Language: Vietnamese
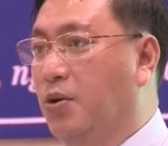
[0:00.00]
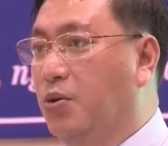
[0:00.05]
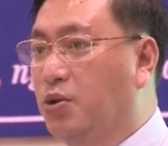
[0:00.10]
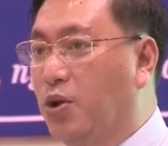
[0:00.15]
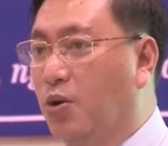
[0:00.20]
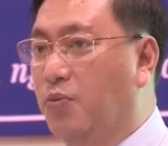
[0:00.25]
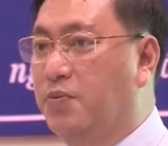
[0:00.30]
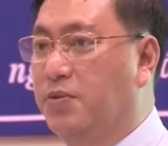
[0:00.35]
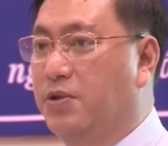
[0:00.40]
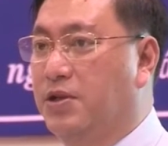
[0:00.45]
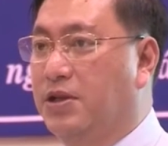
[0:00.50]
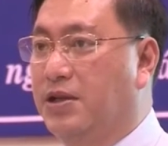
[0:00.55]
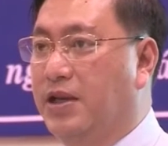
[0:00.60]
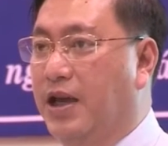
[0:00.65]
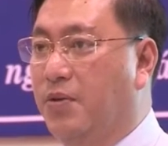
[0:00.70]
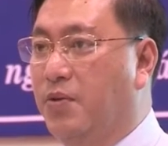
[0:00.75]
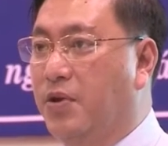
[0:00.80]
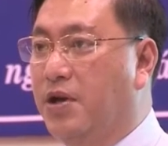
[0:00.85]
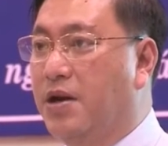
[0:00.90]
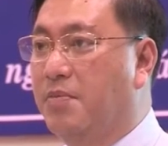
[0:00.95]
thủ tục
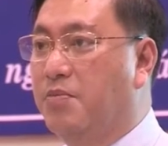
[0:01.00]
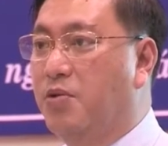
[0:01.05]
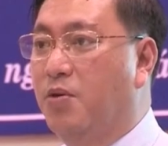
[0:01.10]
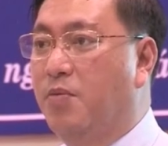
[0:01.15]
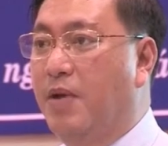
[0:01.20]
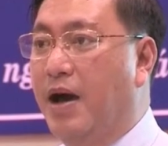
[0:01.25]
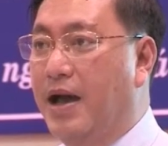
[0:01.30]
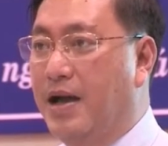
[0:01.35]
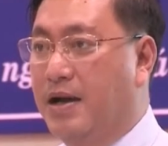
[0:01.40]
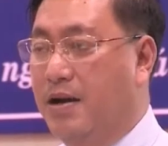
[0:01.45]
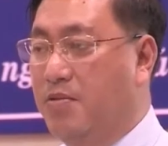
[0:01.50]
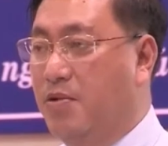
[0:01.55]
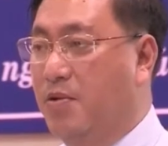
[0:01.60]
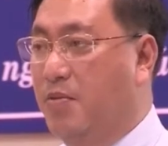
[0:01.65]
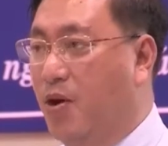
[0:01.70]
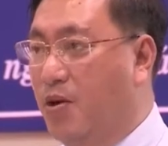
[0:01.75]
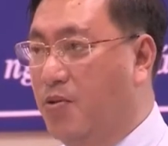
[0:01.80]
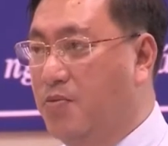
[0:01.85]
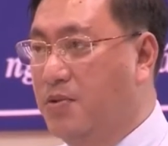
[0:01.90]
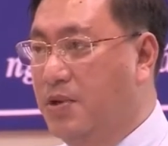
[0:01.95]
được giải quyết cấp độ 3, cấp
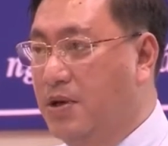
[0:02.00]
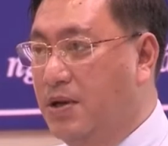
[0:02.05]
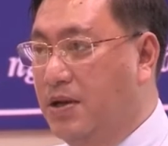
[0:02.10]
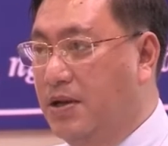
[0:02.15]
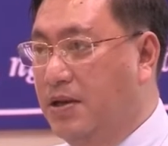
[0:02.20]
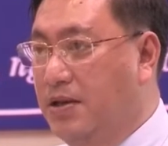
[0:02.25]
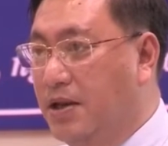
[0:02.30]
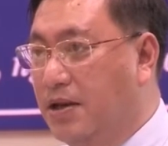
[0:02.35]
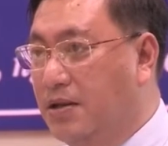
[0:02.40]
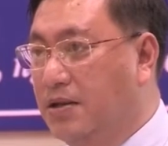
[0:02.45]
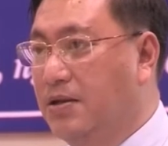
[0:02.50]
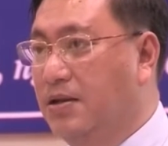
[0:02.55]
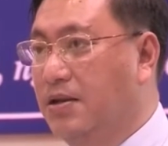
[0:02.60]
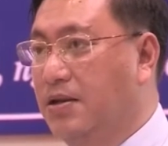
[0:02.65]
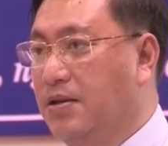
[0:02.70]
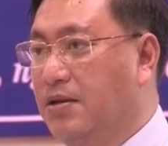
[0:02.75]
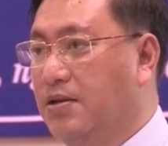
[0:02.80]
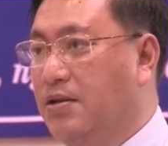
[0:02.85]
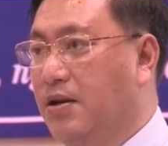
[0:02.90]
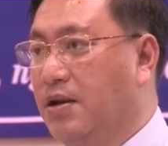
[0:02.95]
độ 4 nhưng
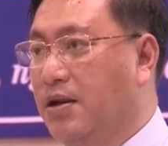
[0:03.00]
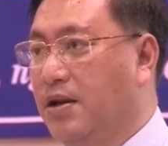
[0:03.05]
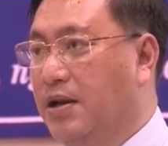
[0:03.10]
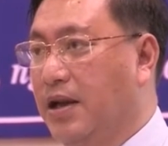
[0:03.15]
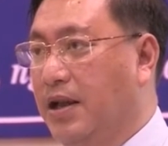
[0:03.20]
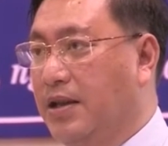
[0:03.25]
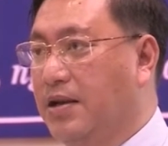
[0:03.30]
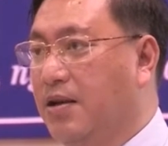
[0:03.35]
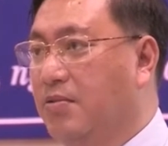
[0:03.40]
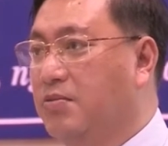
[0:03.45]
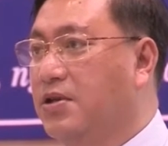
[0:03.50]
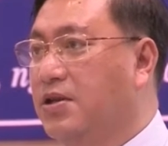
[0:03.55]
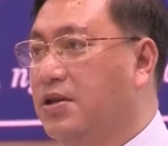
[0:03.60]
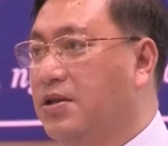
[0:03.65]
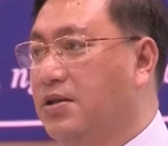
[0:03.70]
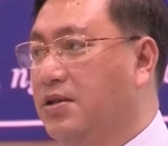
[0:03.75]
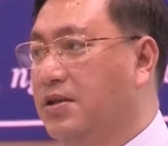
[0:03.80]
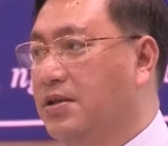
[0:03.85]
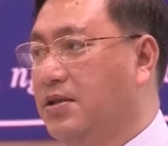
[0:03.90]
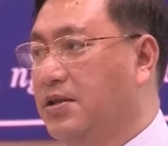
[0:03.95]
ngành công
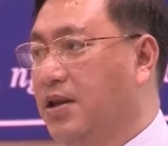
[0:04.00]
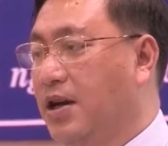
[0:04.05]
thương,